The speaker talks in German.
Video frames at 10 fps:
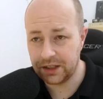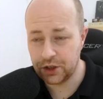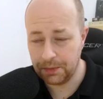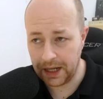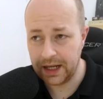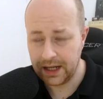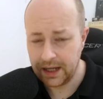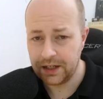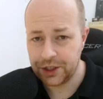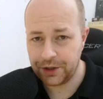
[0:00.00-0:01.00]
das schon mal.
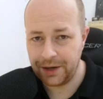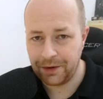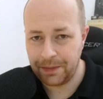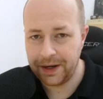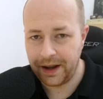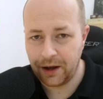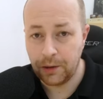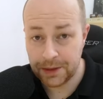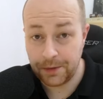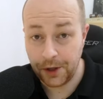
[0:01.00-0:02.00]
Schaut einfach mal nach,
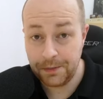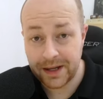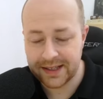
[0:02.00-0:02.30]
ob es bei euch